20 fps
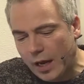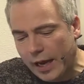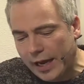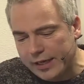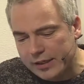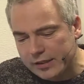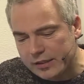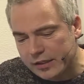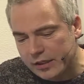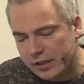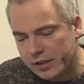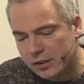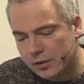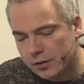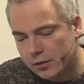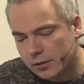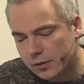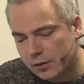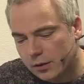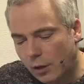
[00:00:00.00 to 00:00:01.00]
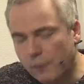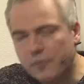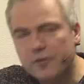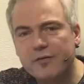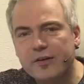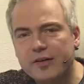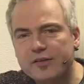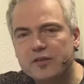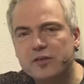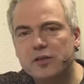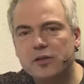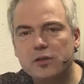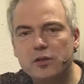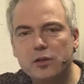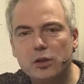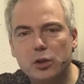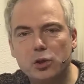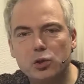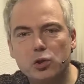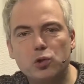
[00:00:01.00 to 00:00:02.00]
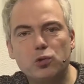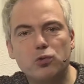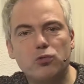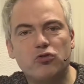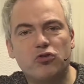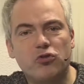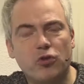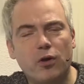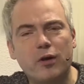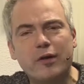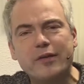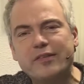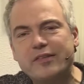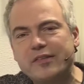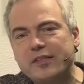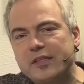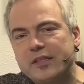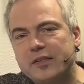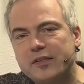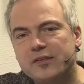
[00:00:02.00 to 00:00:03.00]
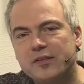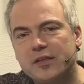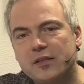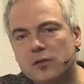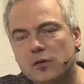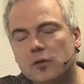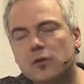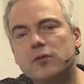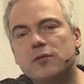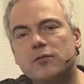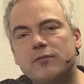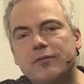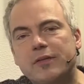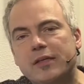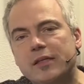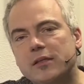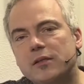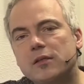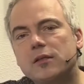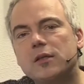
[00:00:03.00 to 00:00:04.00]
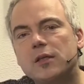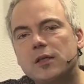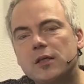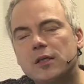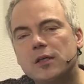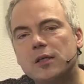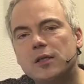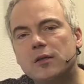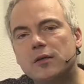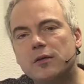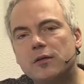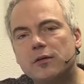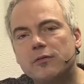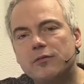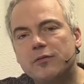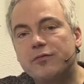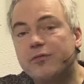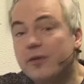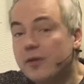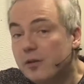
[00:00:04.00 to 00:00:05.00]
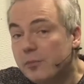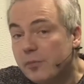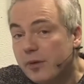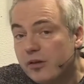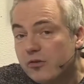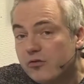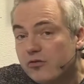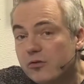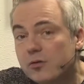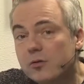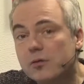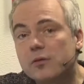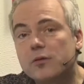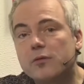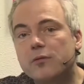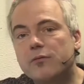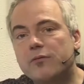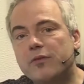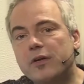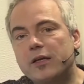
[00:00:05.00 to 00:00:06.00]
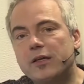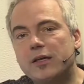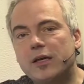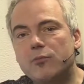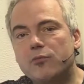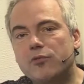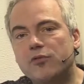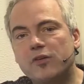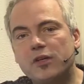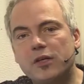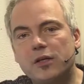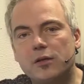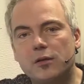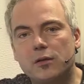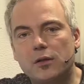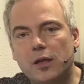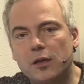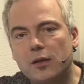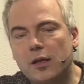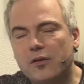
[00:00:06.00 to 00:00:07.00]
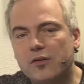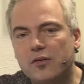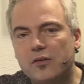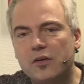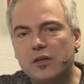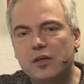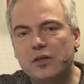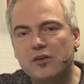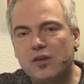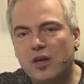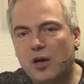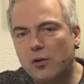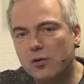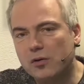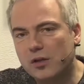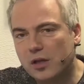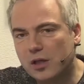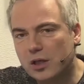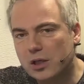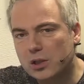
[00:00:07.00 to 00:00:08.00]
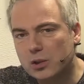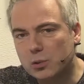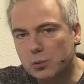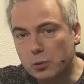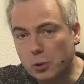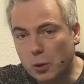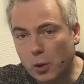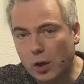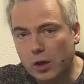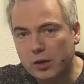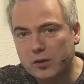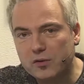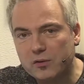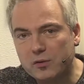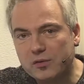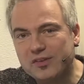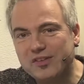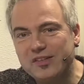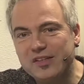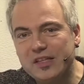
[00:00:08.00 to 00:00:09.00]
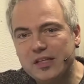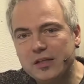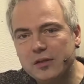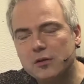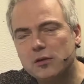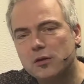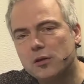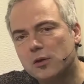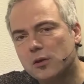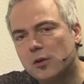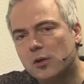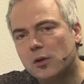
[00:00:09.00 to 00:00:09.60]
eigentlich äh, aufgewachsen in New Jersey, ist dann irgendwann, äh, wie viele Menschen wegen der Musik, dann hat sie sich getraut, nach New York zu ziehen